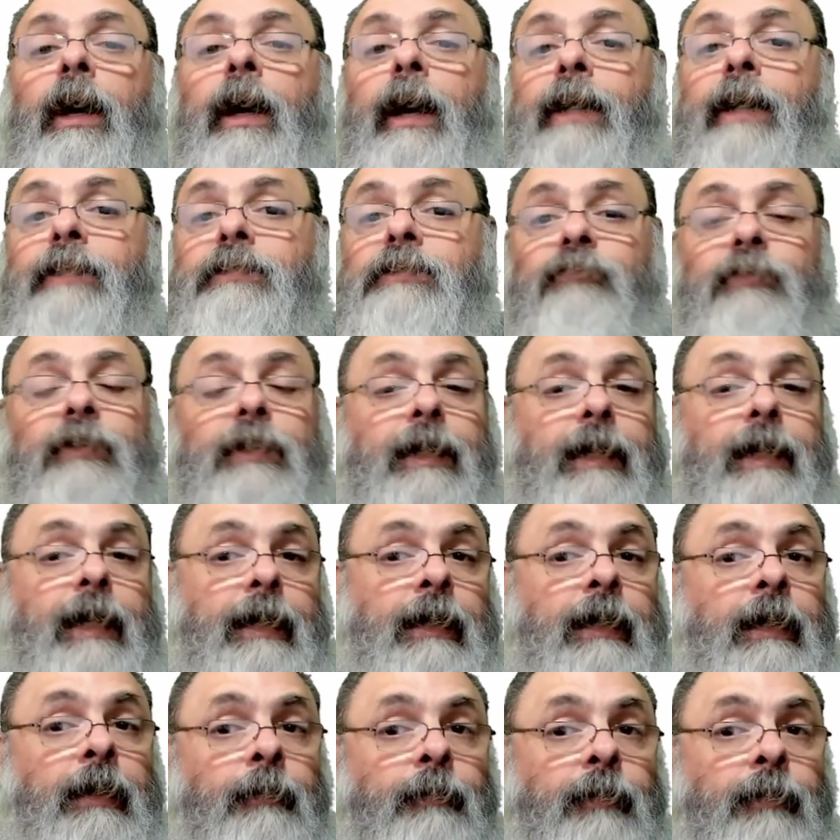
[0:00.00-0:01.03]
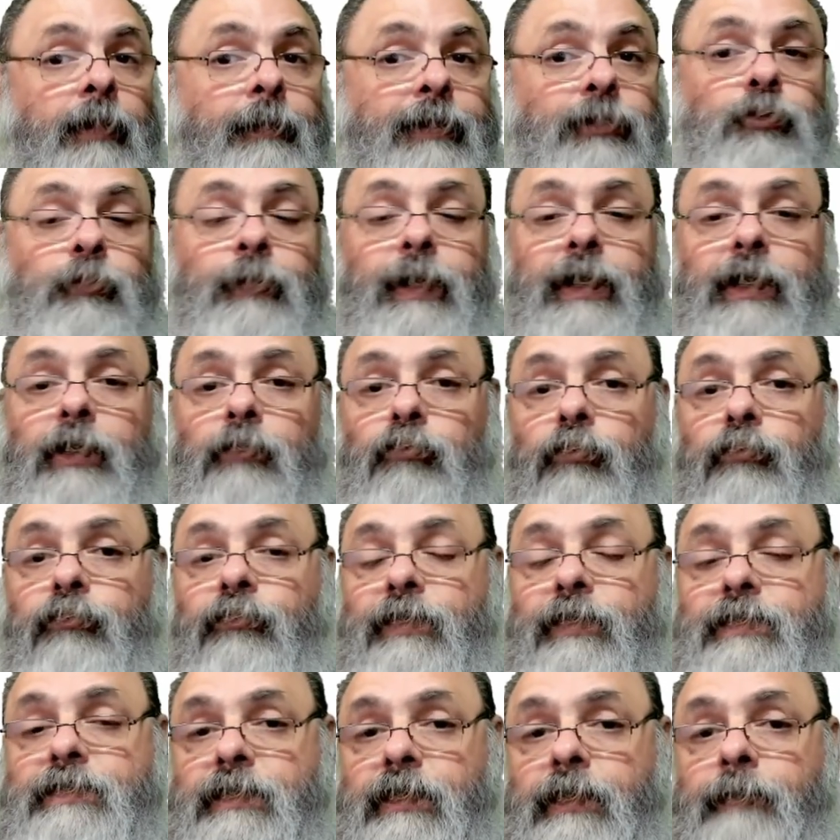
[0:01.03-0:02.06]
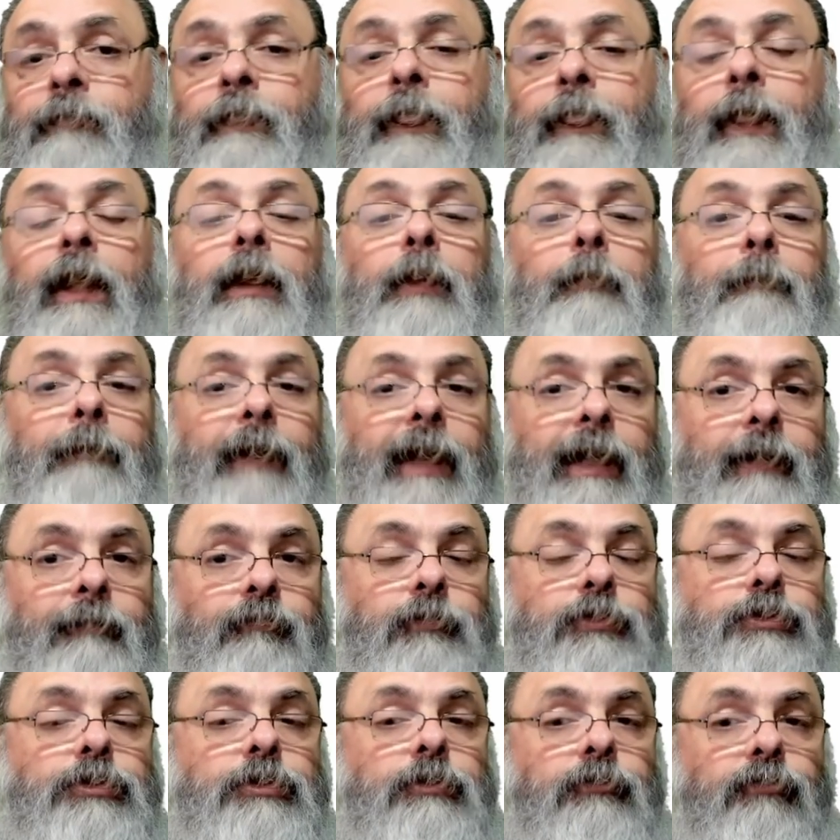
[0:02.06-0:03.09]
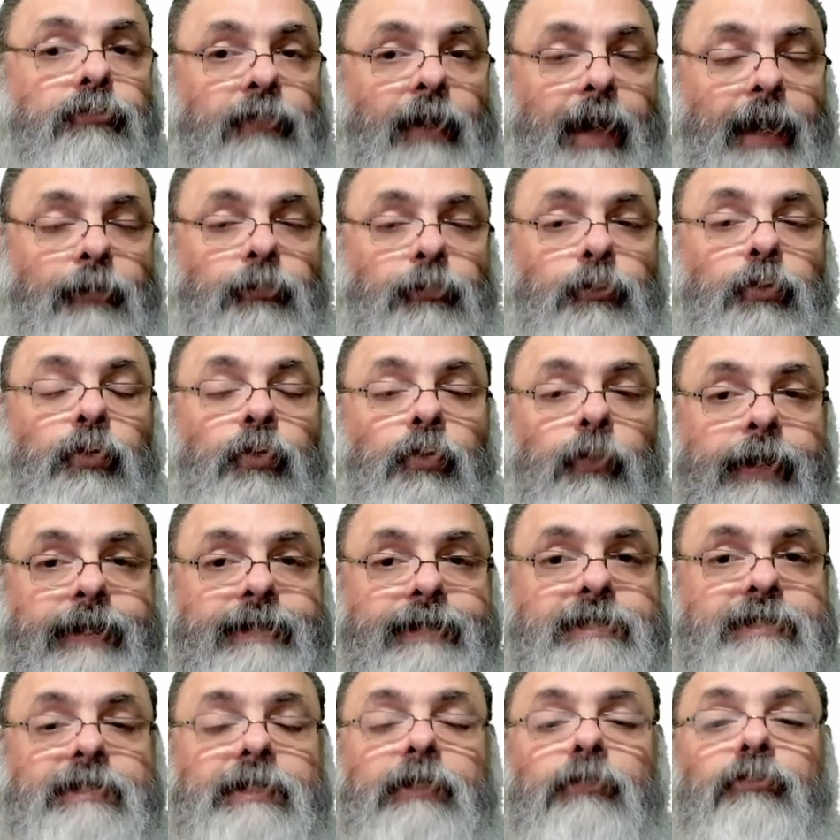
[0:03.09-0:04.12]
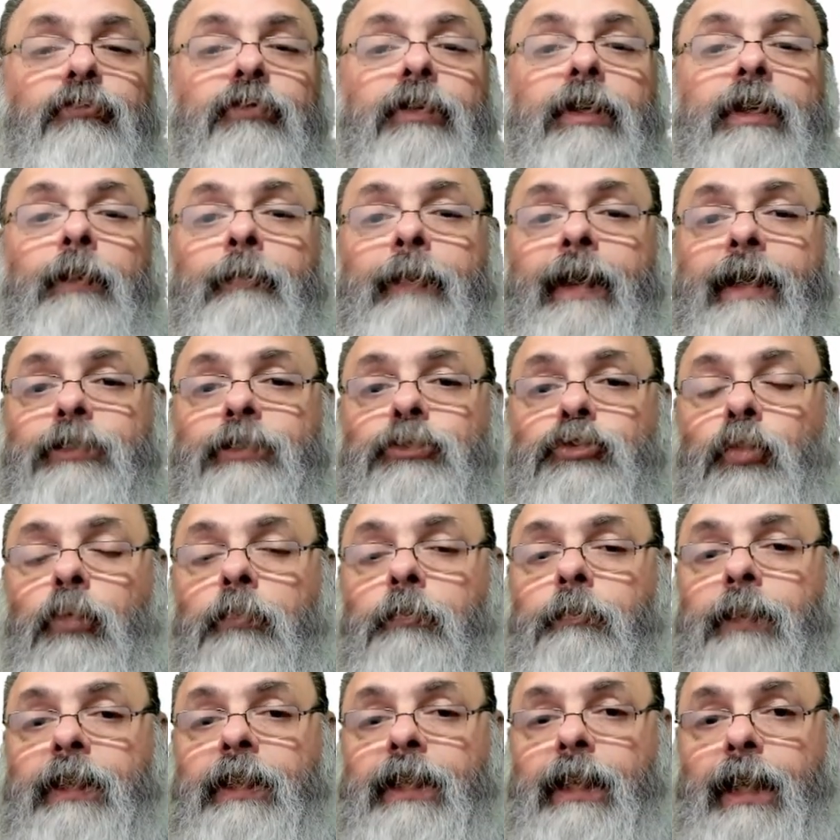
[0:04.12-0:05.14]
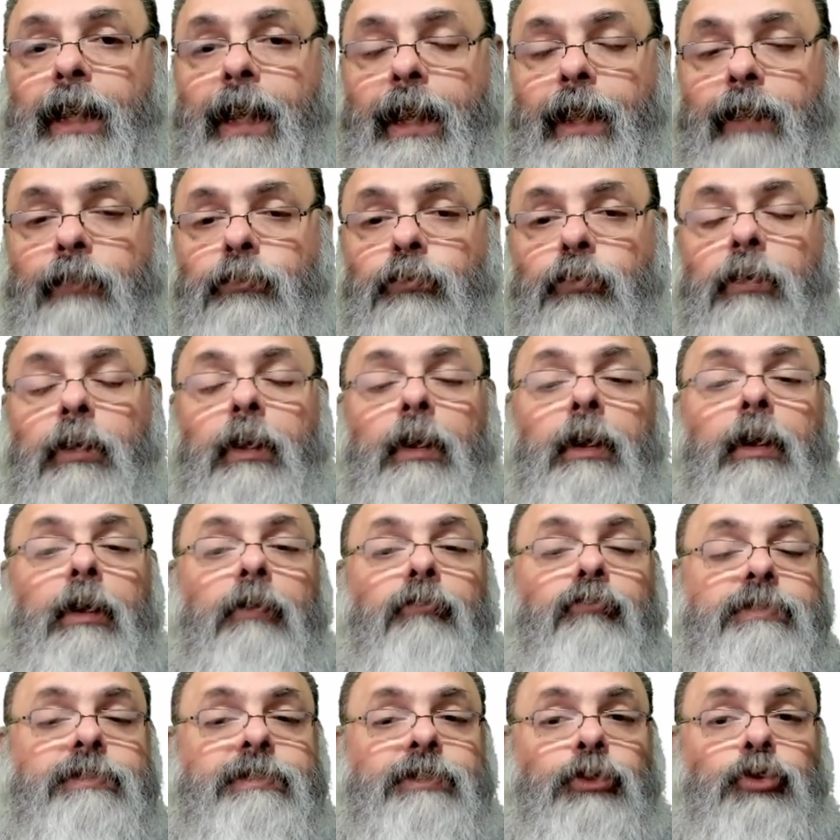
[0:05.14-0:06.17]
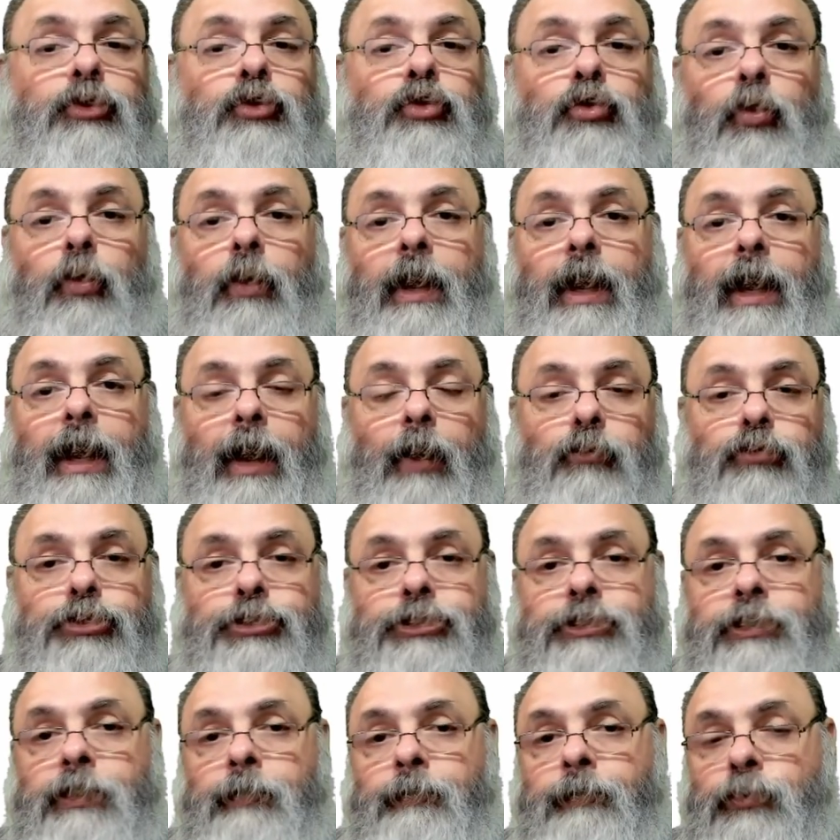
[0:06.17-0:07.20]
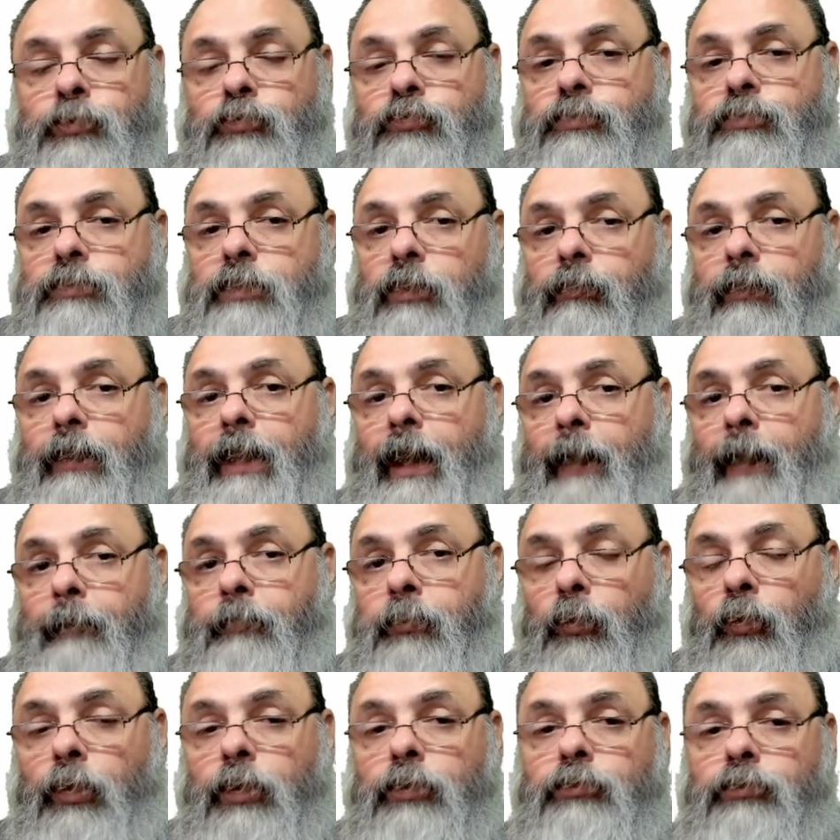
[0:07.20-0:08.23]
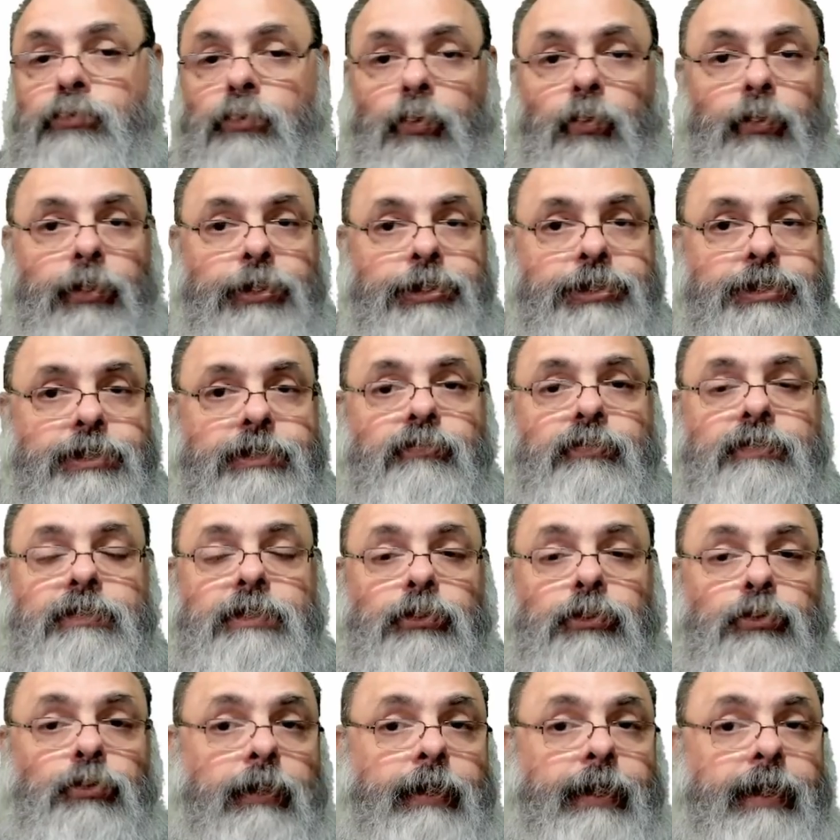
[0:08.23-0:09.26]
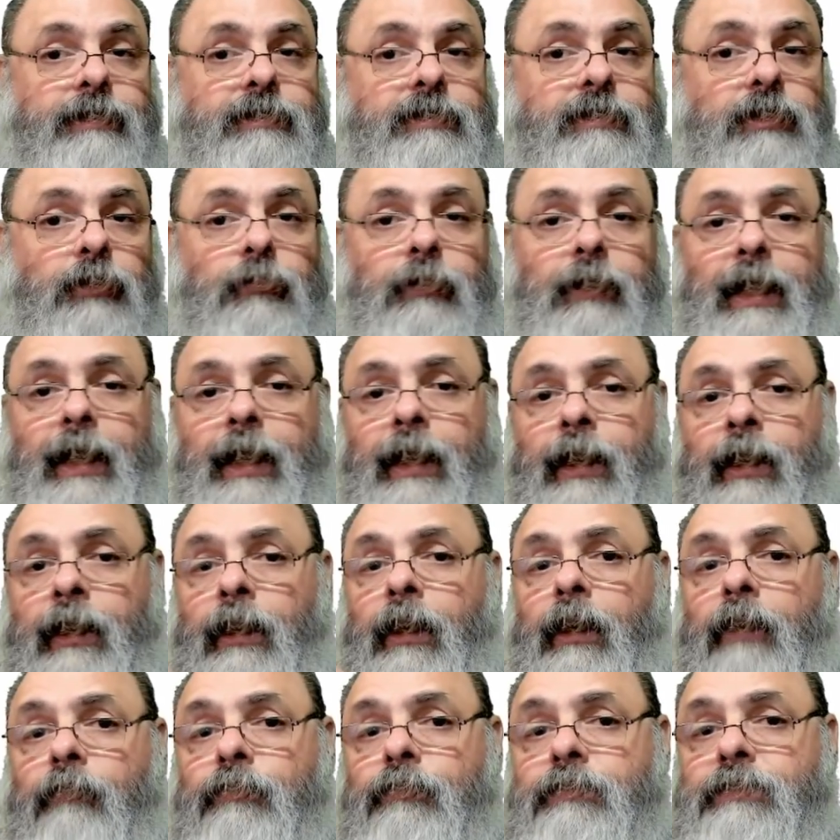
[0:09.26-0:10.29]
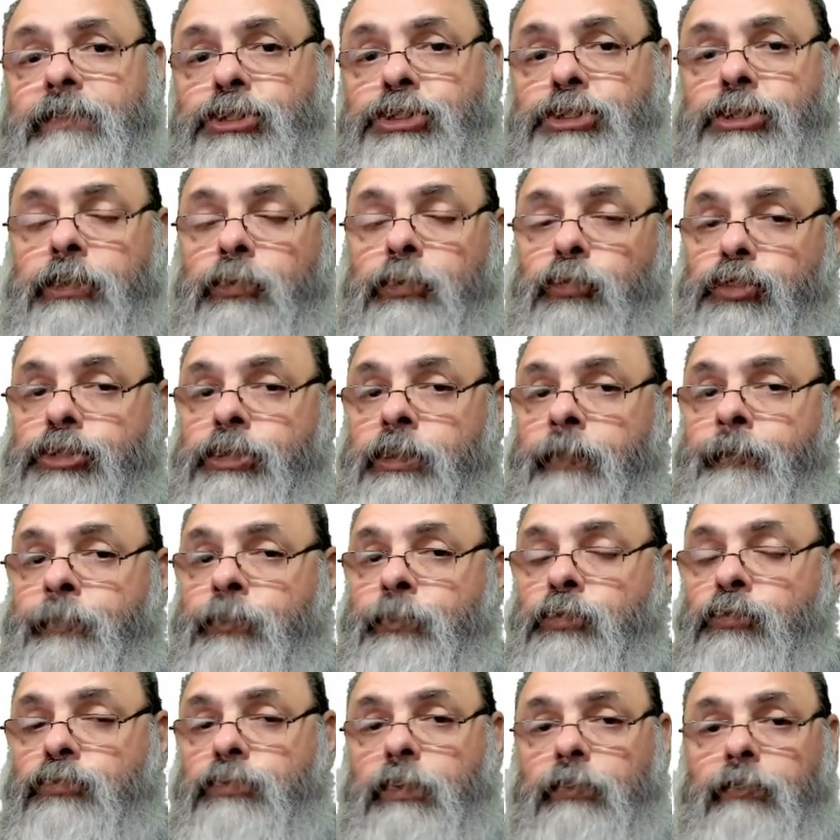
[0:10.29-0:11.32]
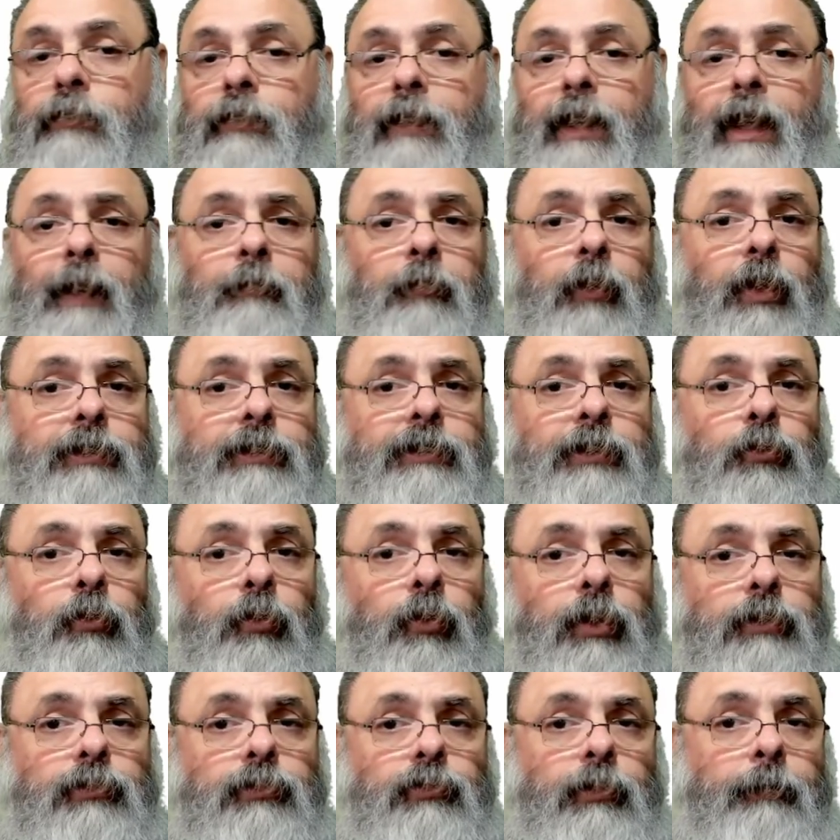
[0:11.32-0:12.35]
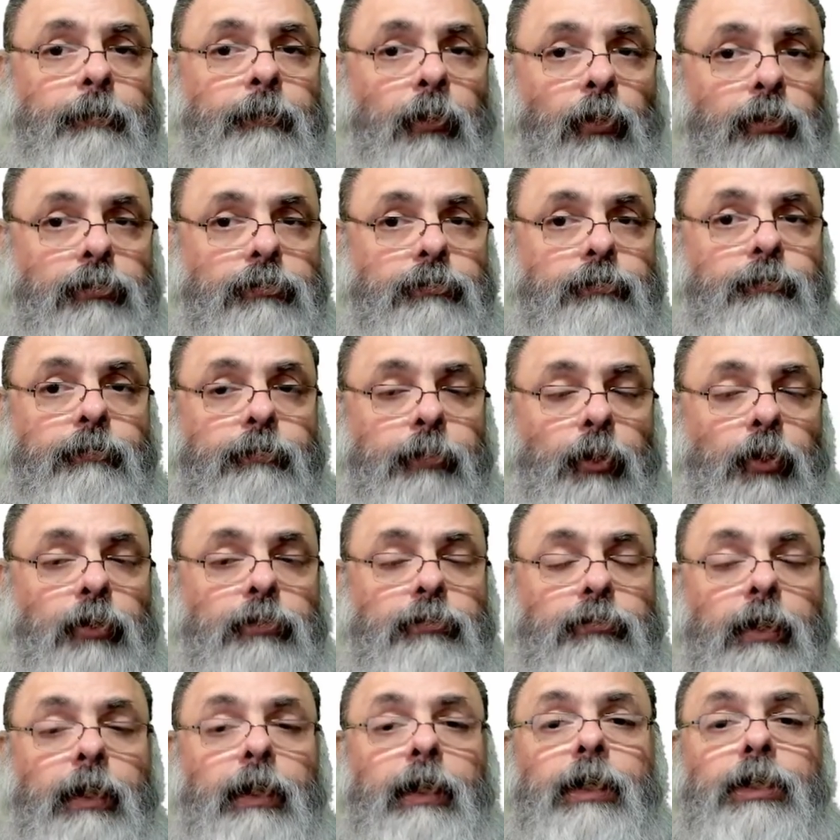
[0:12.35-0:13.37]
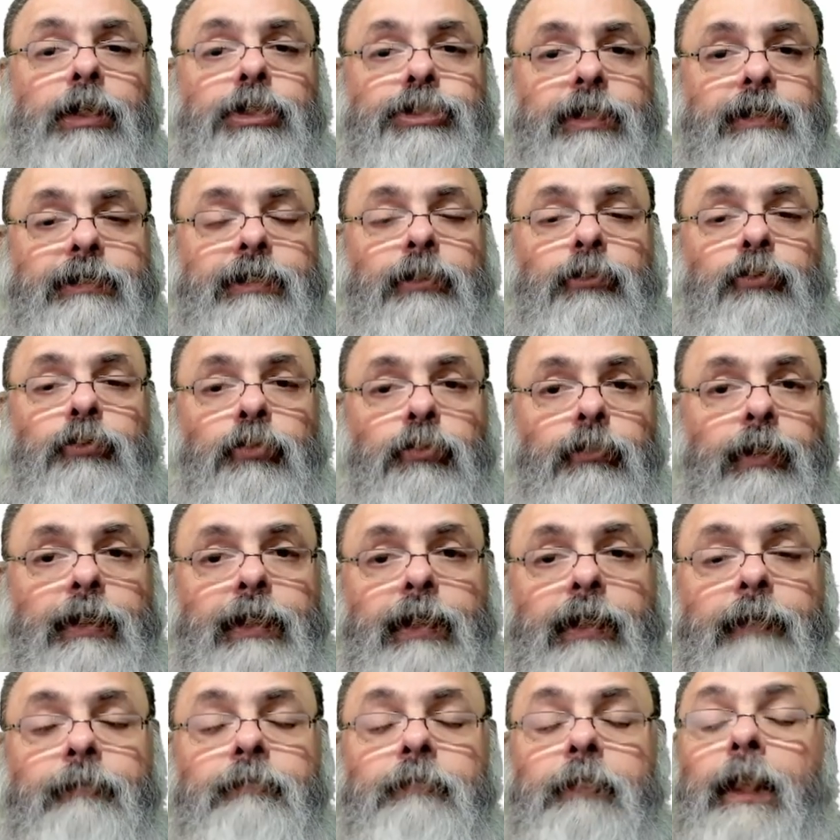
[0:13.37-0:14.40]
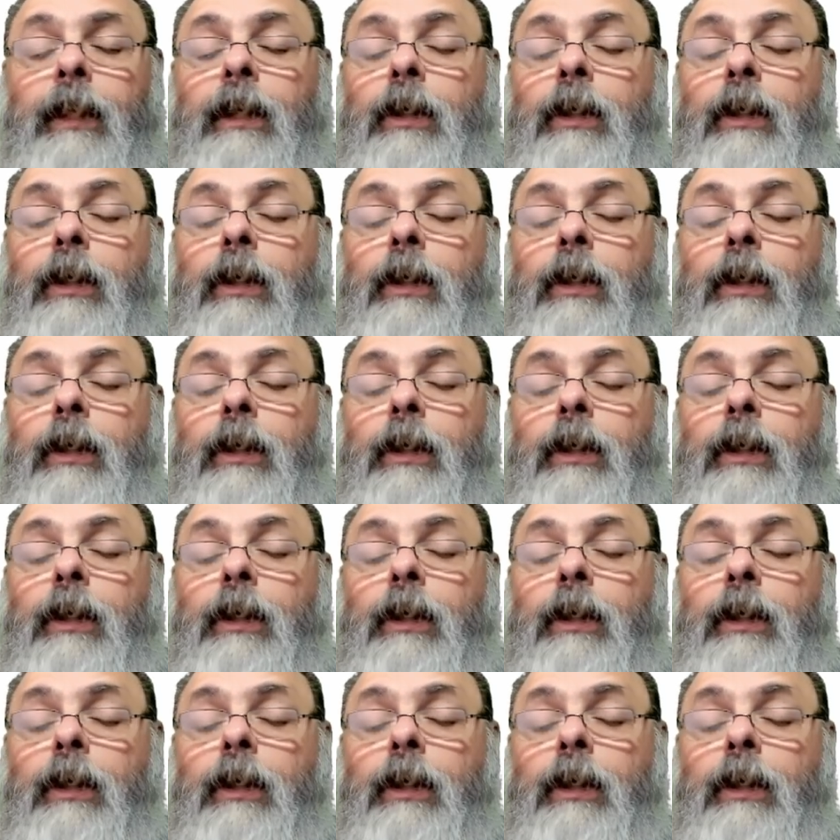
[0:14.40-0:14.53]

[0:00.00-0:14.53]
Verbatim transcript: Aí você fala, caramba, mas como é que eu vou fazer? Bem, de fato, com o eSIM fica mais complicado você trocar o chip de um celular para o outro. Hoje, se você trocar de celular, você tira o chip de um celular, bota no outro e ponto, pronto, já está tudo ali.